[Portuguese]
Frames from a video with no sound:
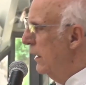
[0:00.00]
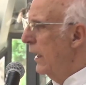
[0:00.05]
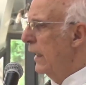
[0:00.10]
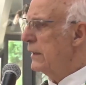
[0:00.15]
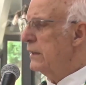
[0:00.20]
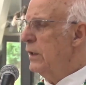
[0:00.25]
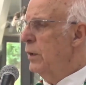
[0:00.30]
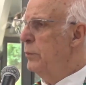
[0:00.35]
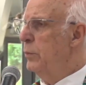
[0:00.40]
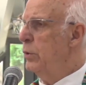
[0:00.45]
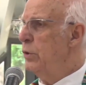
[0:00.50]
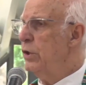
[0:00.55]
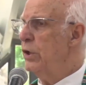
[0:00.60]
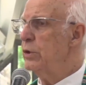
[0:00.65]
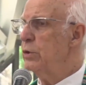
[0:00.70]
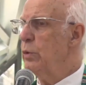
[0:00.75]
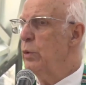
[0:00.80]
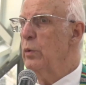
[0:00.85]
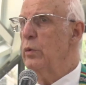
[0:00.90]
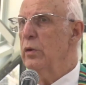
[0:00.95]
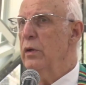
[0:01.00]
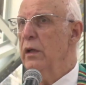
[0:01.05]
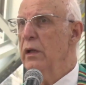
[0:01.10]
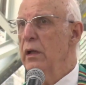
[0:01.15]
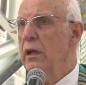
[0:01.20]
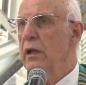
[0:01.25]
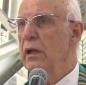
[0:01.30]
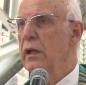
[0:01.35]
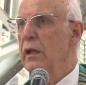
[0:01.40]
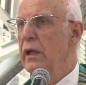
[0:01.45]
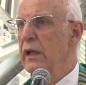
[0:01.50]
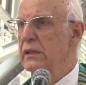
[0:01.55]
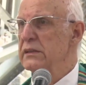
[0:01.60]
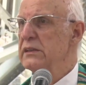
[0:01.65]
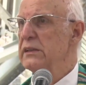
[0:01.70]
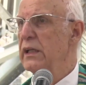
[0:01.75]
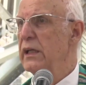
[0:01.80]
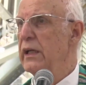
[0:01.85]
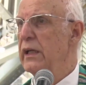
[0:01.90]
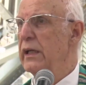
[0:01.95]
É tão bonito
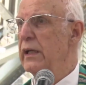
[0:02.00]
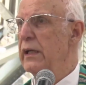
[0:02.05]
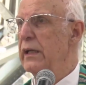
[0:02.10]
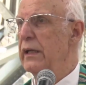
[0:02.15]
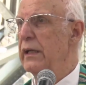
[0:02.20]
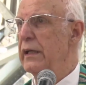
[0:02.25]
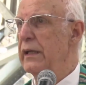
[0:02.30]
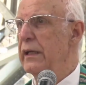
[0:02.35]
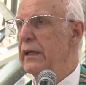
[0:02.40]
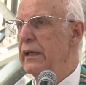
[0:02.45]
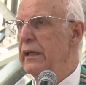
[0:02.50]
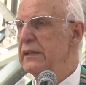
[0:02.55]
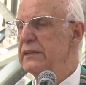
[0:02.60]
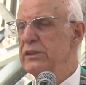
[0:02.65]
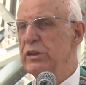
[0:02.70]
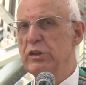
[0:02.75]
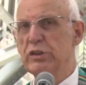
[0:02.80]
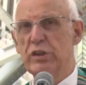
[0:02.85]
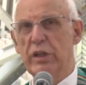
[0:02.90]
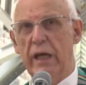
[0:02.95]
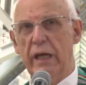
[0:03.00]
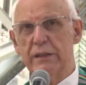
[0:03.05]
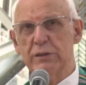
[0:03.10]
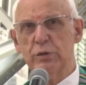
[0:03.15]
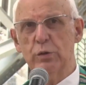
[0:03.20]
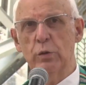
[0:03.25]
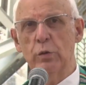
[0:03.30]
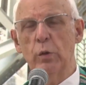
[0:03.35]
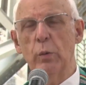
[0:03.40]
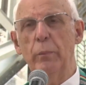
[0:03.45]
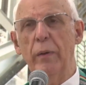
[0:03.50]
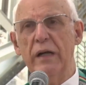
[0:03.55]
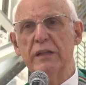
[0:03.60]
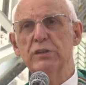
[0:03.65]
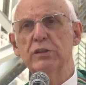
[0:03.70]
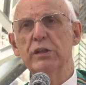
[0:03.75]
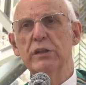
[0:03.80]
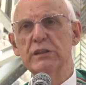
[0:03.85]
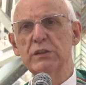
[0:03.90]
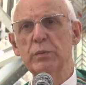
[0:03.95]
esse, esse gesto no
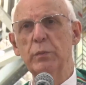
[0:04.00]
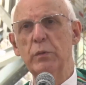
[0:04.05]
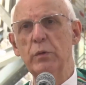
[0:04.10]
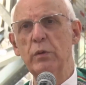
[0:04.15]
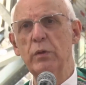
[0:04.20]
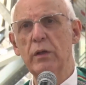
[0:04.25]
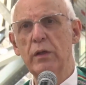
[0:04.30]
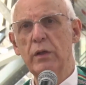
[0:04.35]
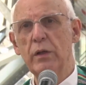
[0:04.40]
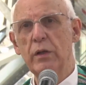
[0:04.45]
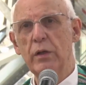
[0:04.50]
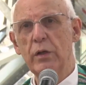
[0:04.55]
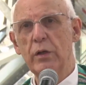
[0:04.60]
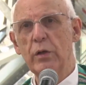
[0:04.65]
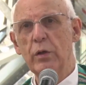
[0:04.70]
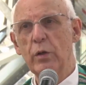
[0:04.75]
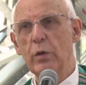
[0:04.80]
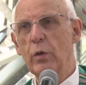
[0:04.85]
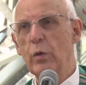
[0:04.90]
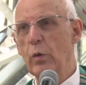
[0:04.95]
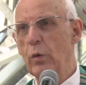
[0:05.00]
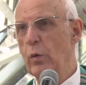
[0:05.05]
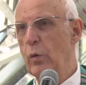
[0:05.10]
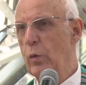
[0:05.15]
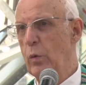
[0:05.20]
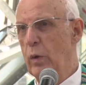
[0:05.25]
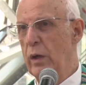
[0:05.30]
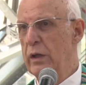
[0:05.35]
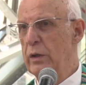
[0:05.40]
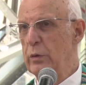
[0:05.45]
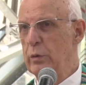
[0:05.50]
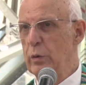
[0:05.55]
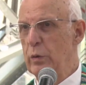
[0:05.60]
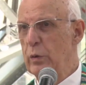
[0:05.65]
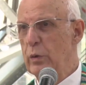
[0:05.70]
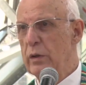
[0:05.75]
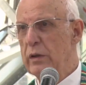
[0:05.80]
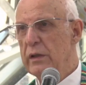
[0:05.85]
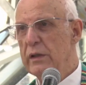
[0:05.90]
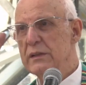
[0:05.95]
batismo,
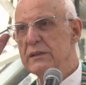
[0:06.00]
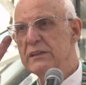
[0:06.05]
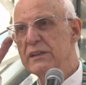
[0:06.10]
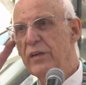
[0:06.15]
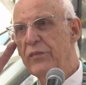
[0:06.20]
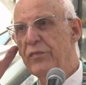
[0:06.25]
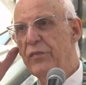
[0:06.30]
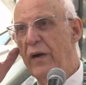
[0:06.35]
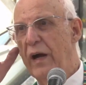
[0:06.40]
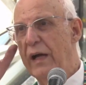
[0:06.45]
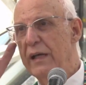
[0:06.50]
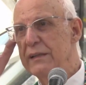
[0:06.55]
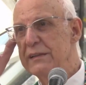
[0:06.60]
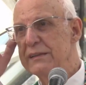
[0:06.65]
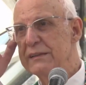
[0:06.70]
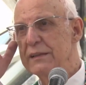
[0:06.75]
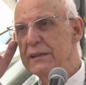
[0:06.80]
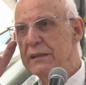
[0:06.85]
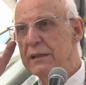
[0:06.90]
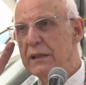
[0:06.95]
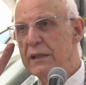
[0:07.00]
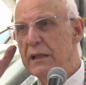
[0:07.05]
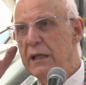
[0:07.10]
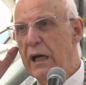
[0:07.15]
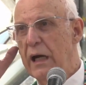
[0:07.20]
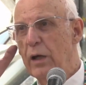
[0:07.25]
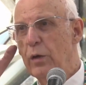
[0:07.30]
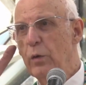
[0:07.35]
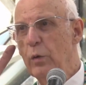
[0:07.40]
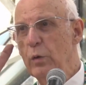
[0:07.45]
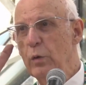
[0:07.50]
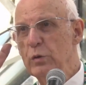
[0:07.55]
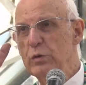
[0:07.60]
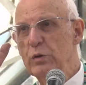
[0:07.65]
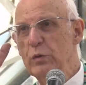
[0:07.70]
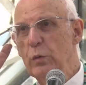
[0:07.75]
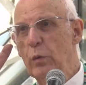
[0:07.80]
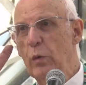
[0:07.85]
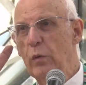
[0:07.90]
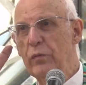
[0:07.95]
quando se faz a
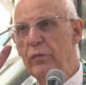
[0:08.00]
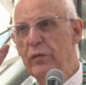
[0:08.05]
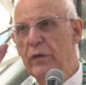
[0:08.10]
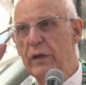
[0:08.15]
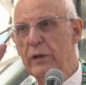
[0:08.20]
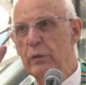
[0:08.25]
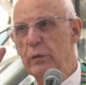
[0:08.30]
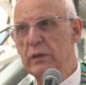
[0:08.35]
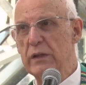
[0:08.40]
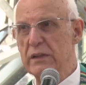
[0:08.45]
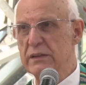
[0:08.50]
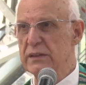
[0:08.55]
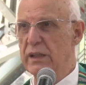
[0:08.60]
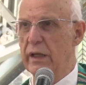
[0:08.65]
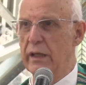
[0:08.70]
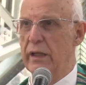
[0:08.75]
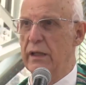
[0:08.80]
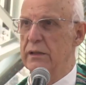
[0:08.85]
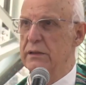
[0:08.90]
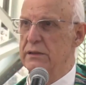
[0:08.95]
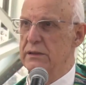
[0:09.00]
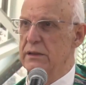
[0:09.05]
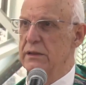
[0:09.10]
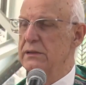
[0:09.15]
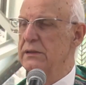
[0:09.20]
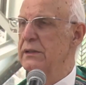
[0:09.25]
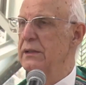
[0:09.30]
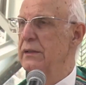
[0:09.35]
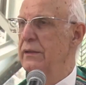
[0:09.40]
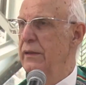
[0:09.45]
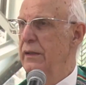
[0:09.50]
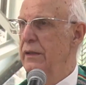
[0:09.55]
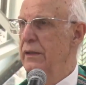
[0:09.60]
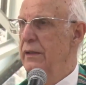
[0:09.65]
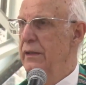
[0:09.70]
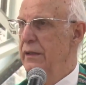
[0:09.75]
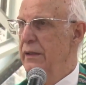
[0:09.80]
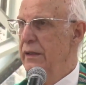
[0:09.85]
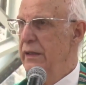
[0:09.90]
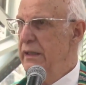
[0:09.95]
cruz no ouvido das crianças
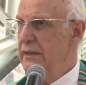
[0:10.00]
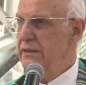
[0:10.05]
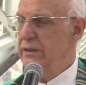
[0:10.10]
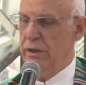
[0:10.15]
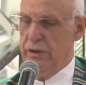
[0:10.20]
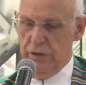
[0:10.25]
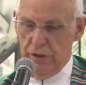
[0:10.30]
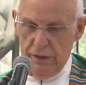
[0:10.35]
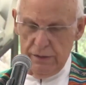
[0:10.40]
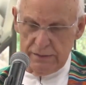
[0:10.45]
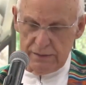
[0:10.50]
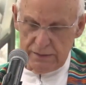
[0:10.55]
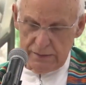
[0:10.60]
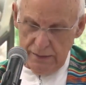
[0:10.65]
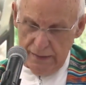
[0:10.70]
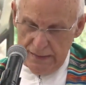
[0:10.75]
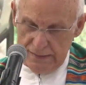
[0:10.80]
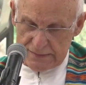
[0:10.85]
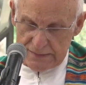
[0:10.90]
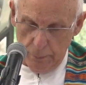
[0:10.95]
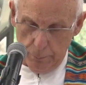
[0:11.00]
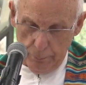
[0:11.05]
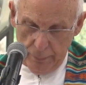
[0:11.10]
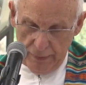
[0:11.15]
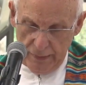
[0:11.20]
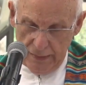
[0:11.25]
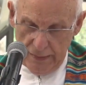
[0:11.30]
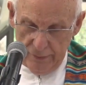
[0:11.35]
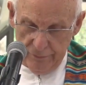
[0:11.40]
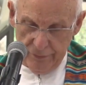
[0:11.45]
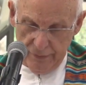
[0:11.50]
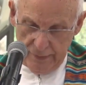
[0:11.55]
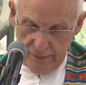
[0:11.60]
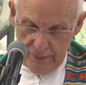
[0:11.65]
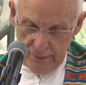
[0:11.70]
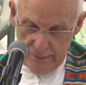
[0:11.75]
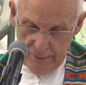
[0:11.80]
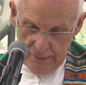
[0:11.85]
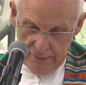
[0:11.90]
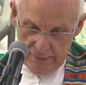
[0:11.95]
e se diz essa
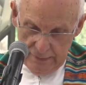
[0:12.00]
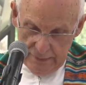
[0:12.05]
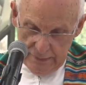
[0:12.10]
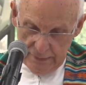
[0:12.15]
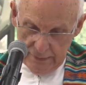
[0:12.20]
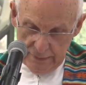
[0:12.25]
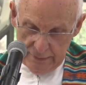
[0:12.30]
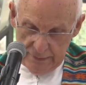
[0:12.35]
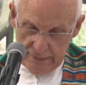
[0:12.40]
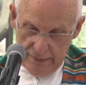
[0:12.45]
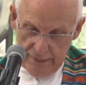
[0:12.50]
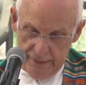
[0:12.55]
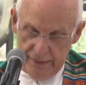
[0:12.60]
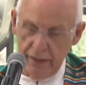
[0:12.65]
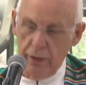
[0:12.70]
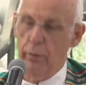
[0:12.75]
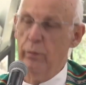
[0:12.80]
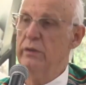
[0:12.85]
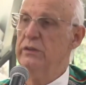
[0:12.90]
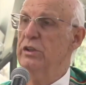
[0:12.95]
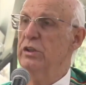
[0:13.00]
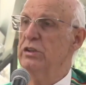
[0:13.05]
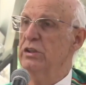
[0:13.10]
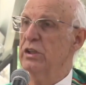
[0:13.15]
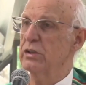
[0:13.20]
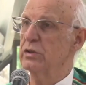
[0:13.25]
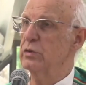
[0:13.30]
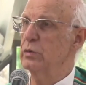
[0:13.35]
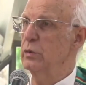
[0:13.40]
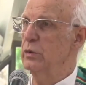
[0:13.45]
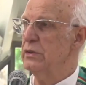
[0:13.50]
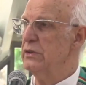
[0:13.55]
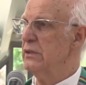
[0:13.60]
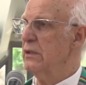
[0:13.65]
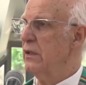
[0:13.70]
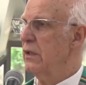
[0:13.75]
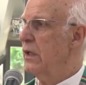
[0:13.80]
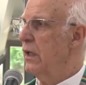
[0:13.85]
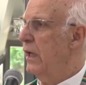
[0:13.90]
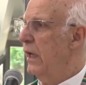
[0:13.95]
palavra na língua de
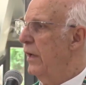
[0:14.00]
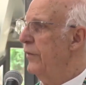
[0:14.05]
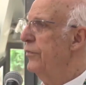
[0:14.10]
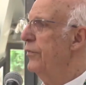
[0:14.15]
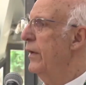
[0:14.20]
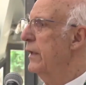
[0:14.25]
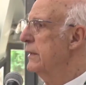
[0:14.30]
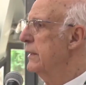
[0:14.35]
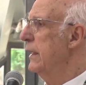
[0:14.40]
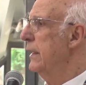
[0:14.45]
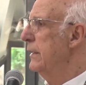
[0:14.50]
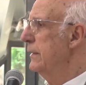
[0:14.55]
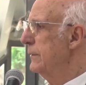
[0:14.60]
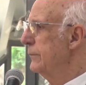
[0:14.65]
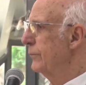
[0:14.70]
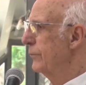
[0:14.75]
Jesus, Éfata,